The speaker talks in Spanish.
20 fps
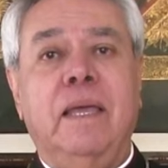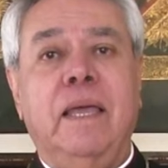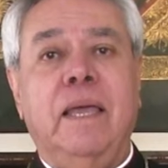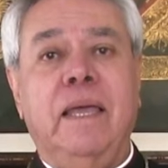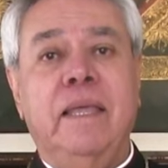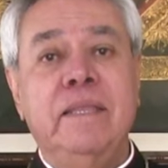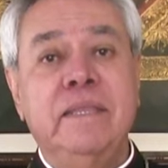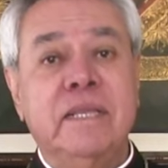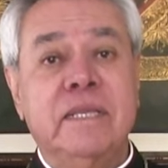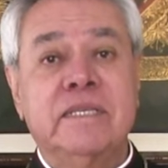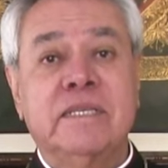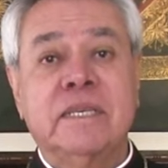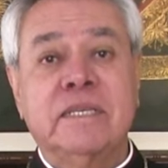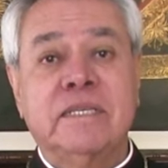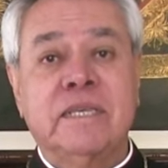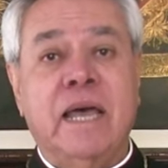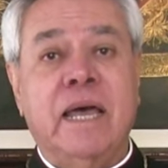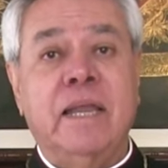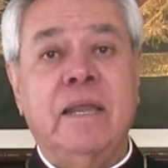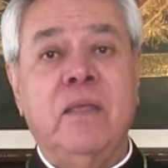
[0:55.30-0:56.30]
Es
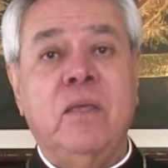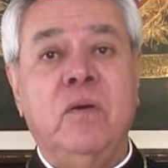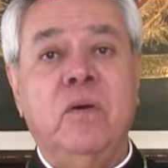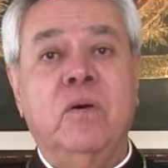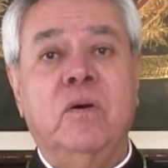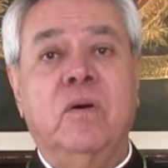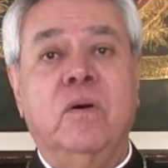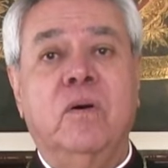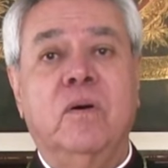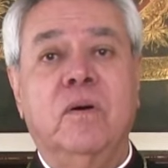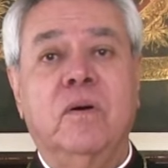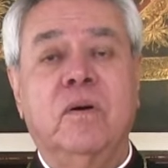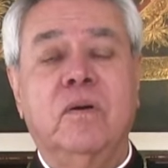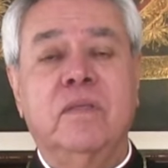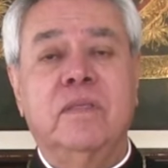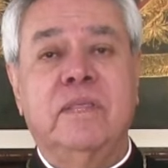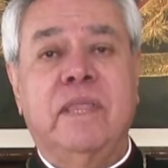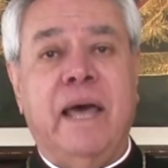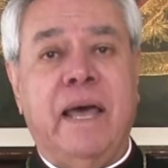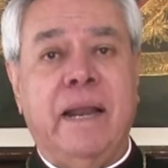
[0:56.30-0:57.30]
necesario
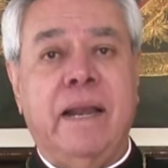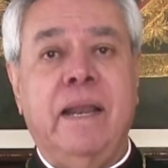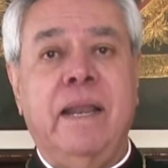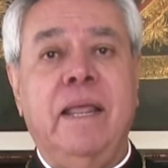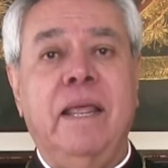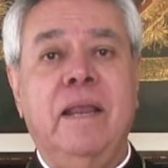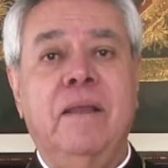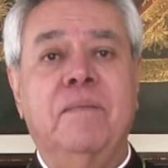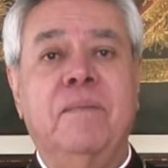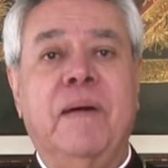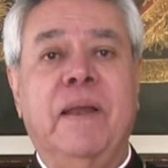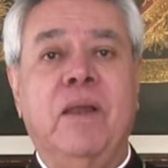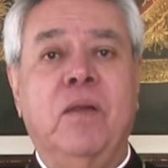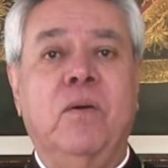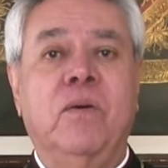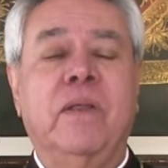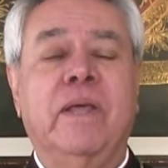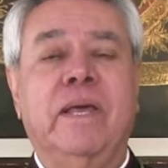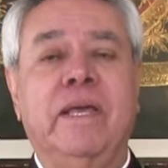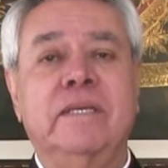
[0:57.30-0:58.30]
darle el
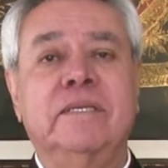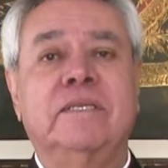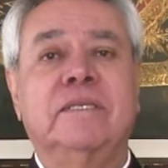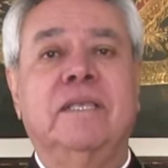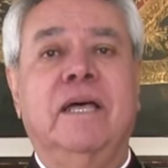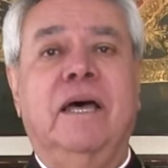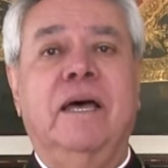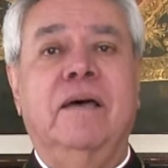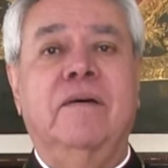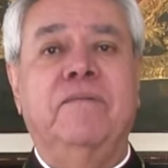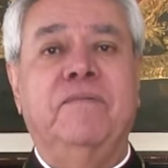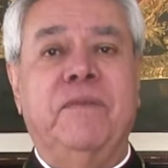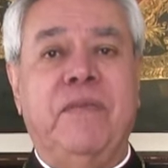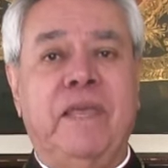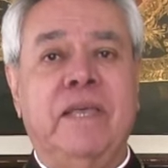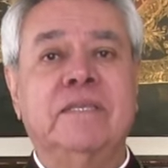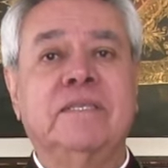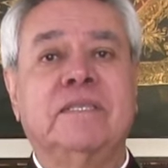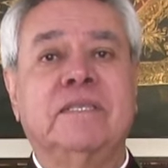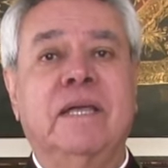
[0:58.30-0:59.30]
valor a esta
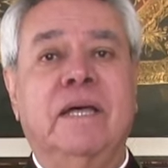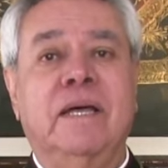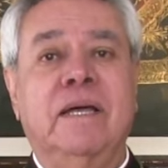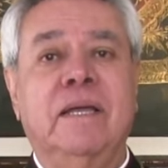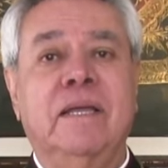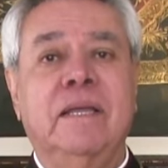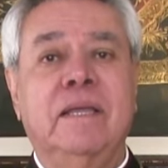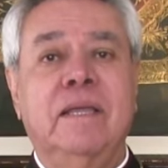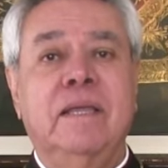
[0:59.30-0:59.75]
fiesta